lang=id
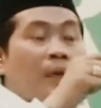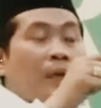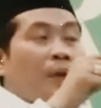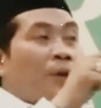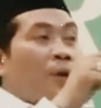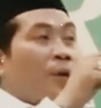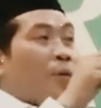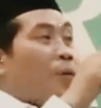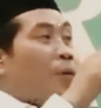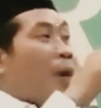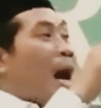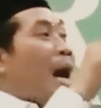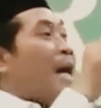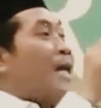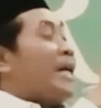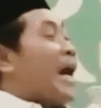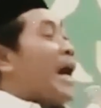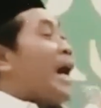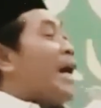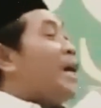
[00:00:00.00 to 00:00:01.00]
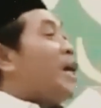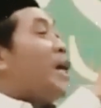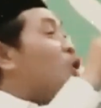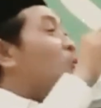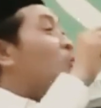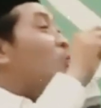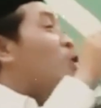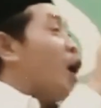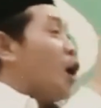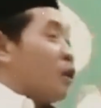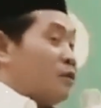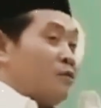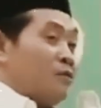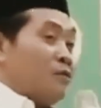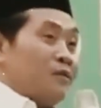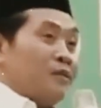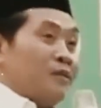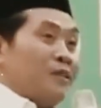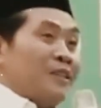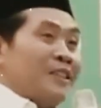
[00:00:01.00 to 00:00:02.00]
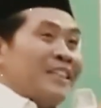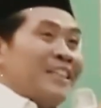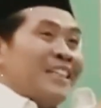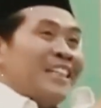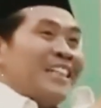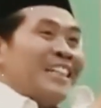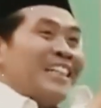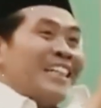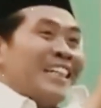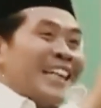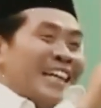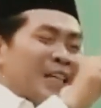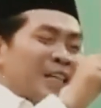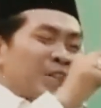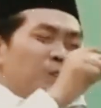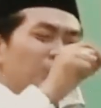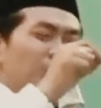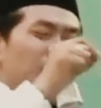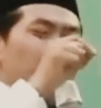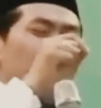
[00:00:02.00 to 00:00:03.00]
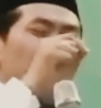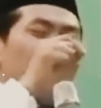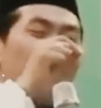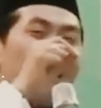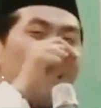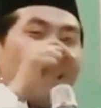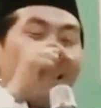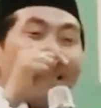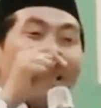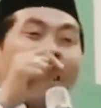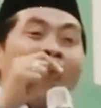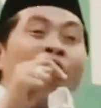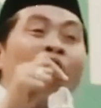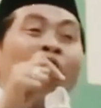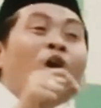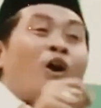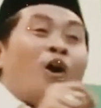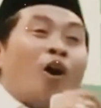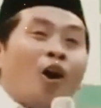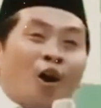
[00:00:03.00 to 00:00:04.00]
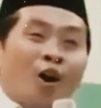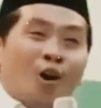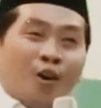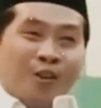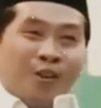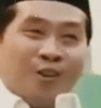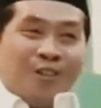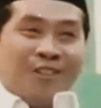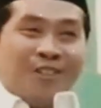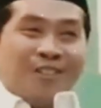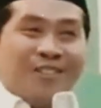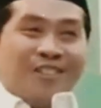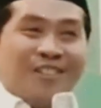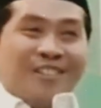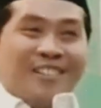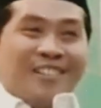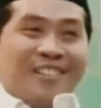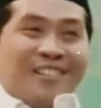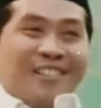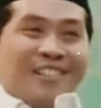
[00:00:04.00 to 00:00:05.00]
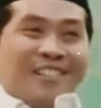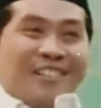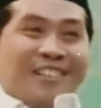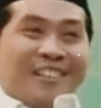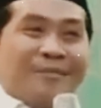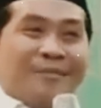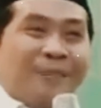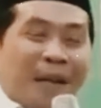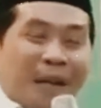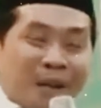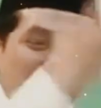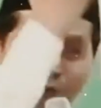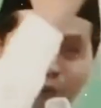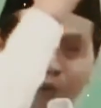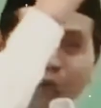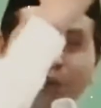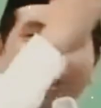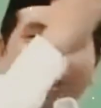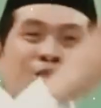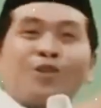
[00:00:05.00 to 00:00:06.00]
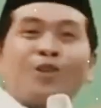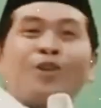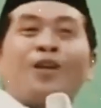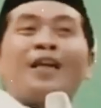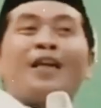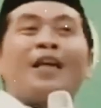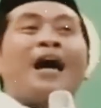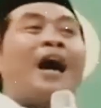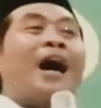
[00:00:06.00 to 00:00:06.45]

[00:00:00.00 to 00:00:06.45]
wayai nguat ning dure neroko menuju ke surga